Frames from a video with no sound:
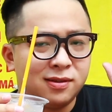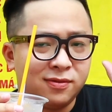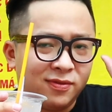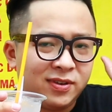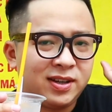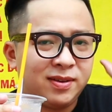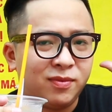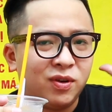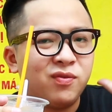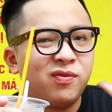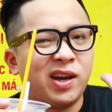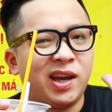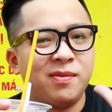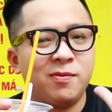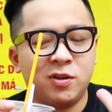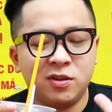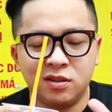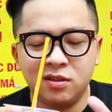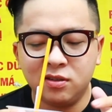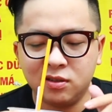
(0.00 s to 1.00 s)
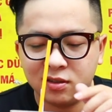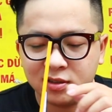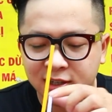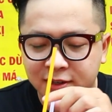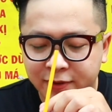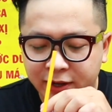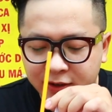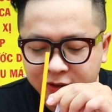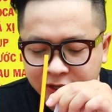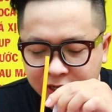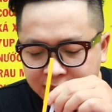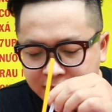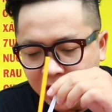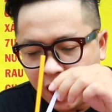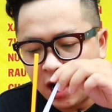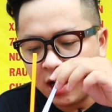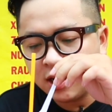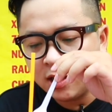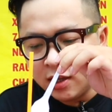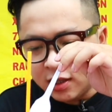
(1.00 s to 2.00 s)
và một vài món nước nữa các bạn có thể
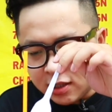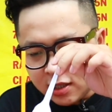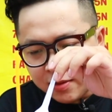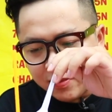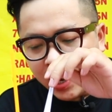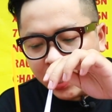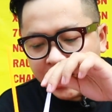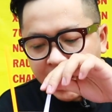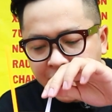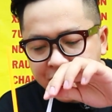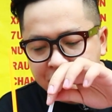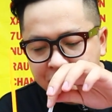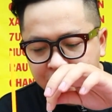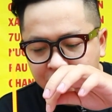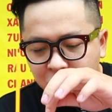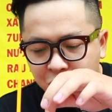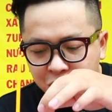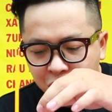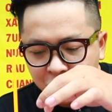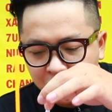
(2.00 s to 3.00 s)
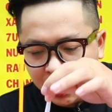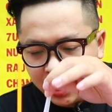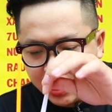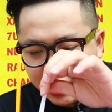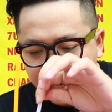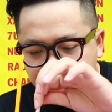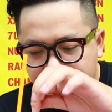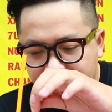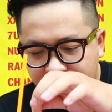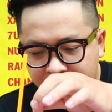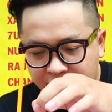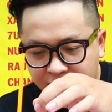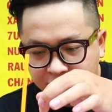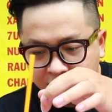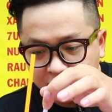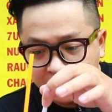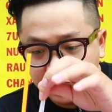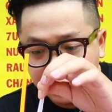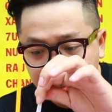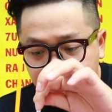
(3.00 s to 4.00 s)
chọn. Nhưng mà ở đây thì cô Dung gợi ý là
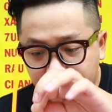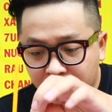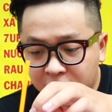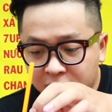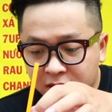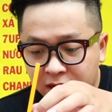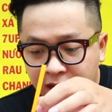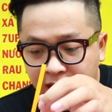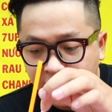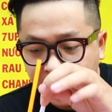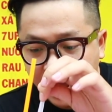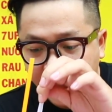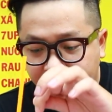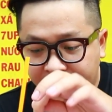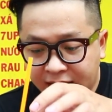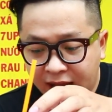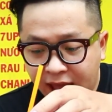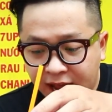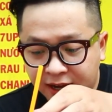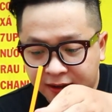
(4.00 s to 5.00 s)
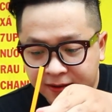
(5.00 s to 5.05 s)
thưởng thức cái món đó là hạt đác